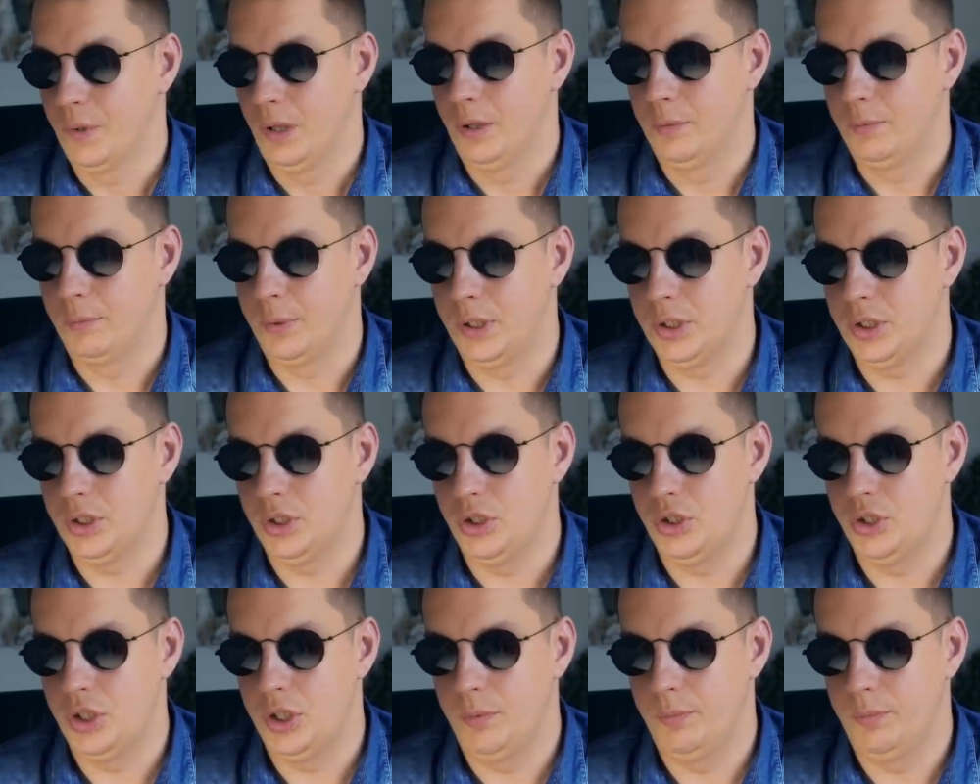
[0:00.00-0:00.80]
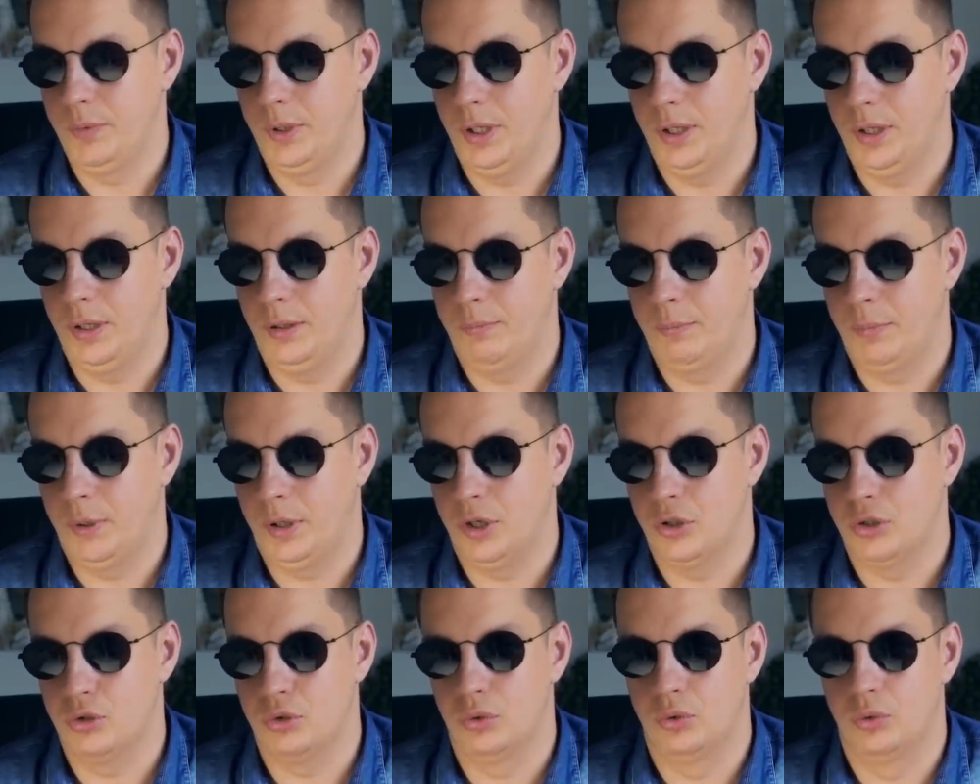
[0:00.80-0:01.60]
Прежде чем я
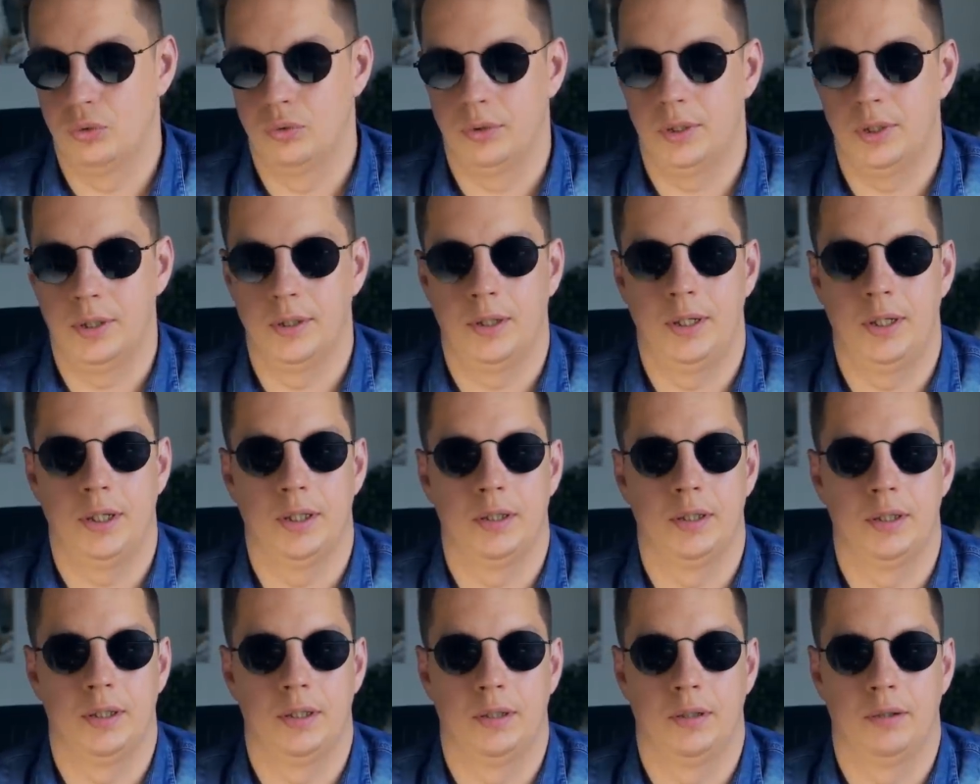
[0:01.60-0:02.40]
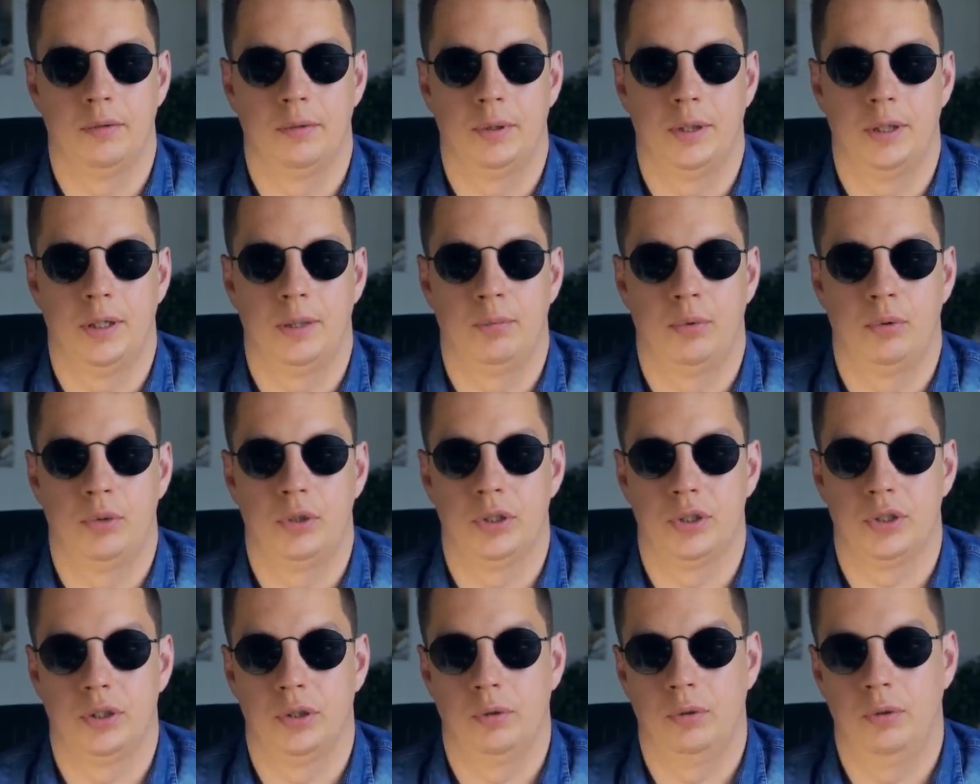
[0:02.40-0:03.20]
покажу конкретно на работе
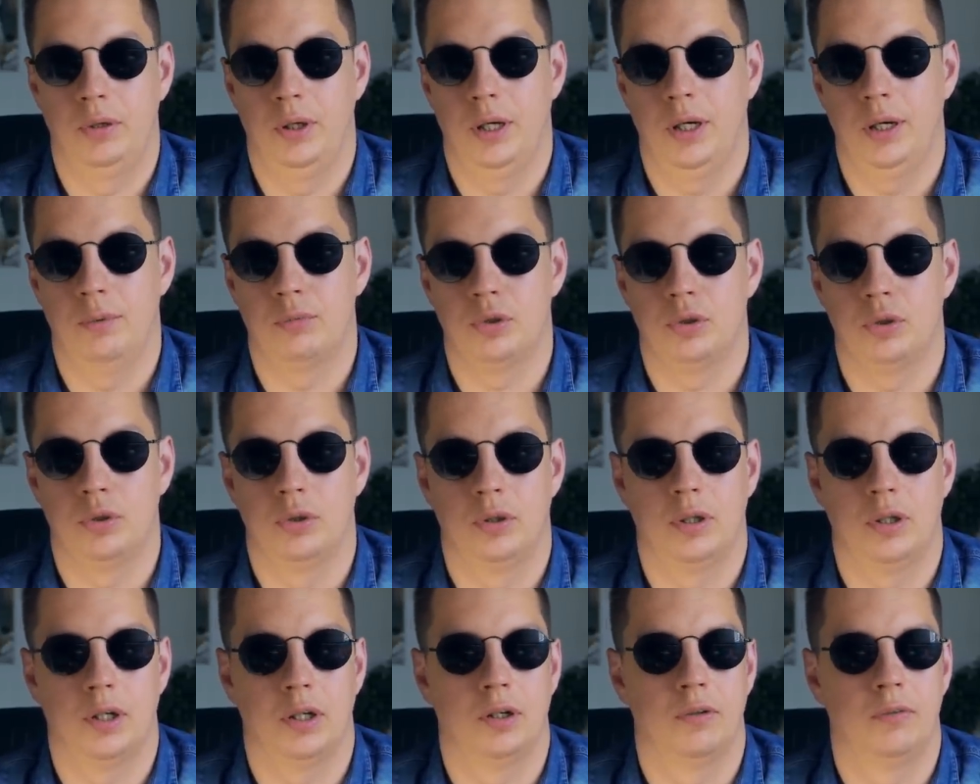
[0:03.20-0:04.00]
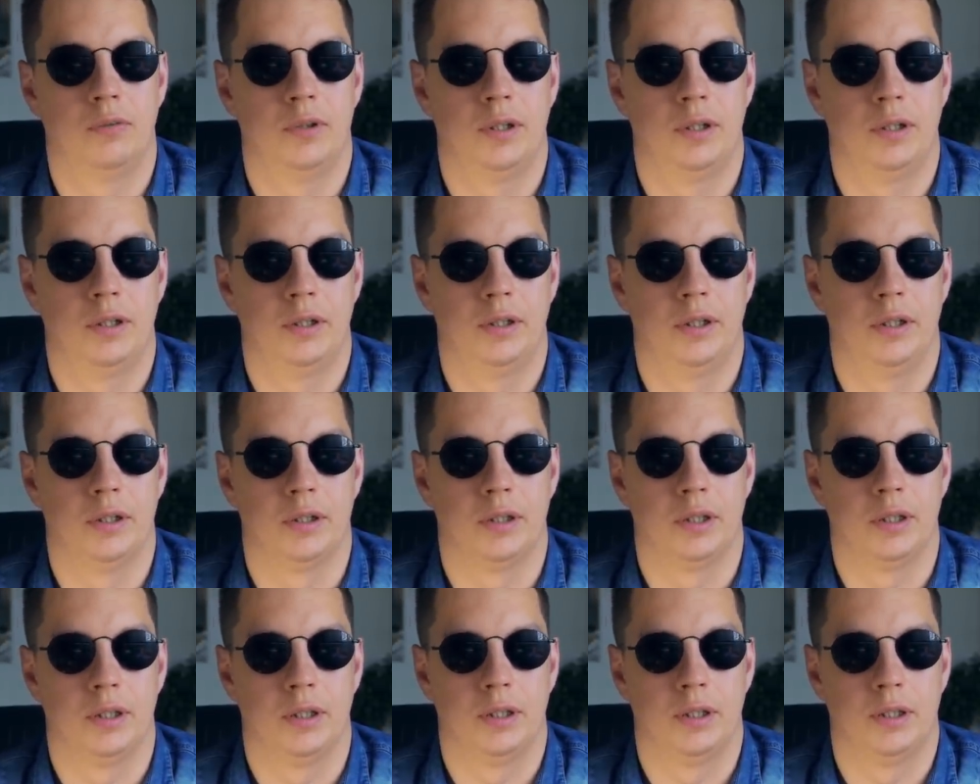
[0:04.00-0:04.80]
с Angular, что и как выглядит,
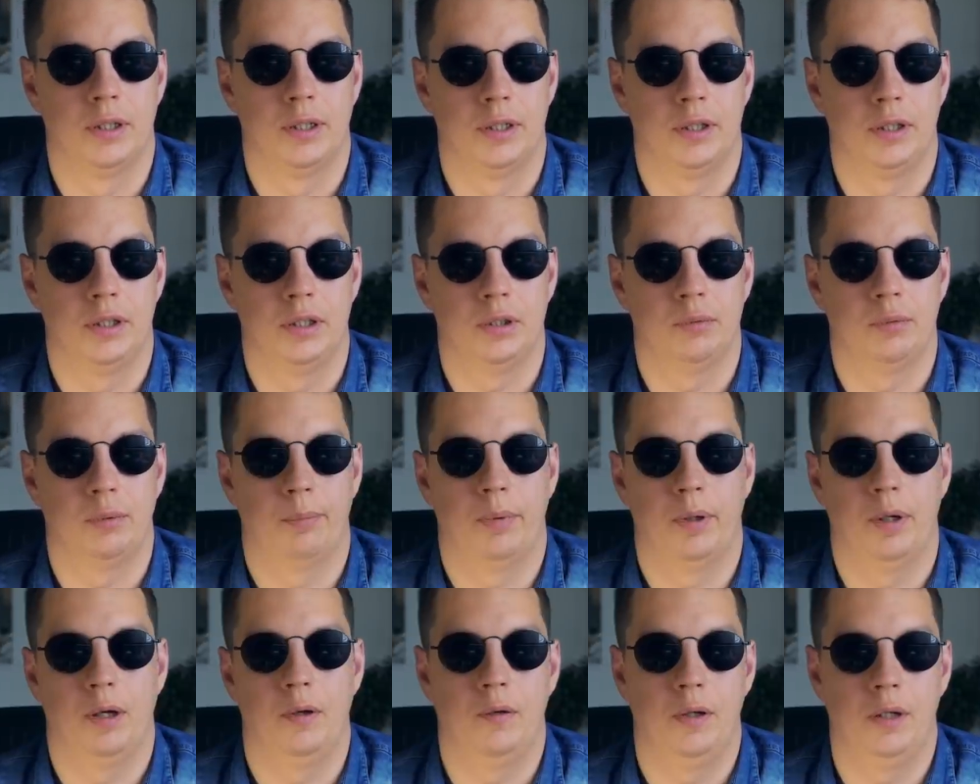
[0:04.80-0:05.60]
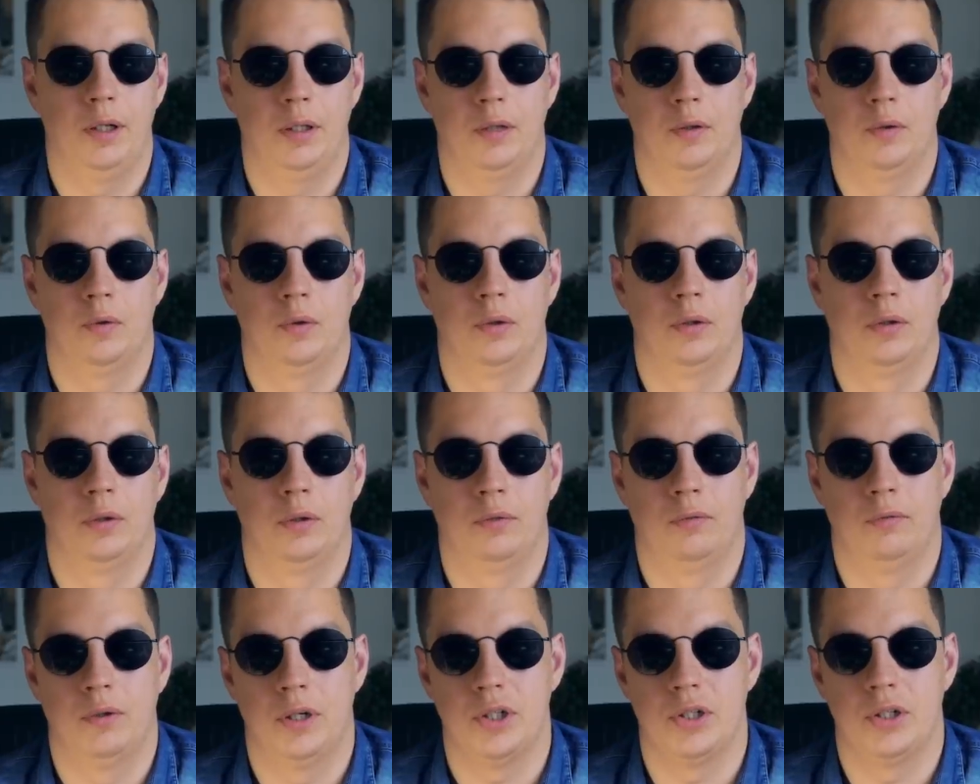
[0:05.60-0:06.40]
э, хотелось бы поговорить о
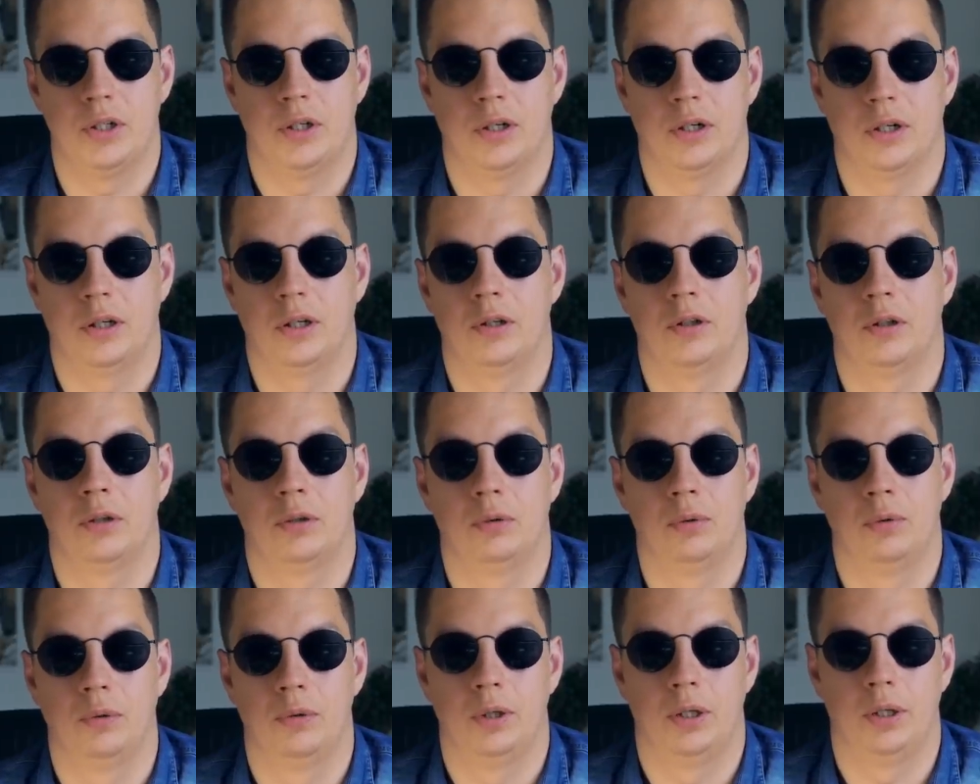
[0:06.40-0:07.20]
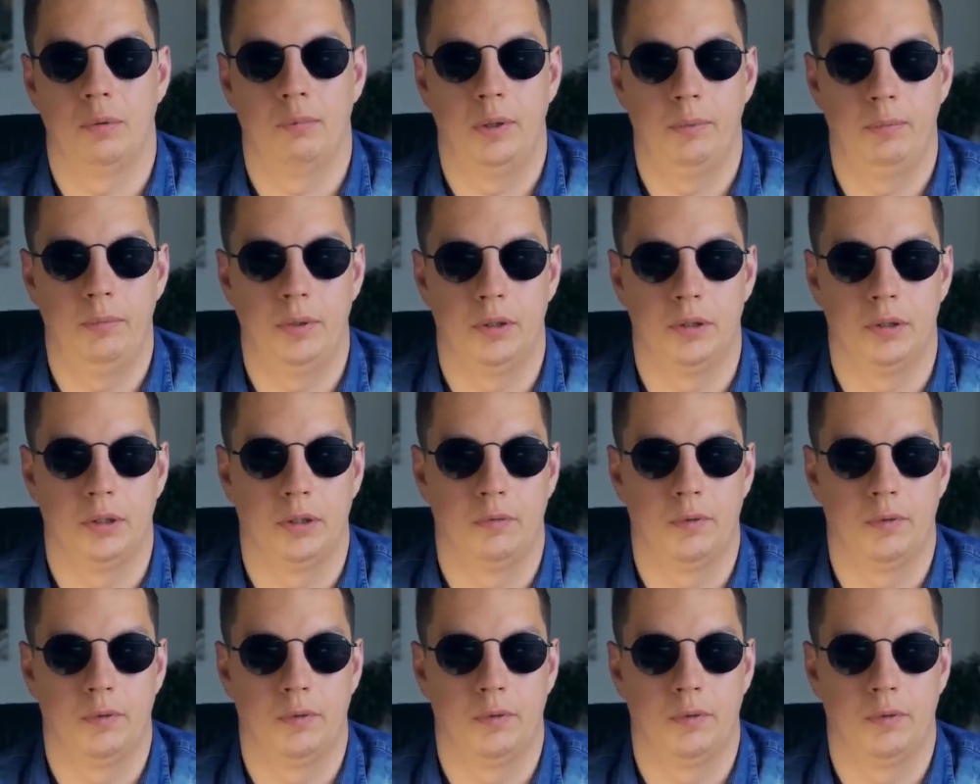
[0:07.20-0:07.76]
важных архитектурных моментах.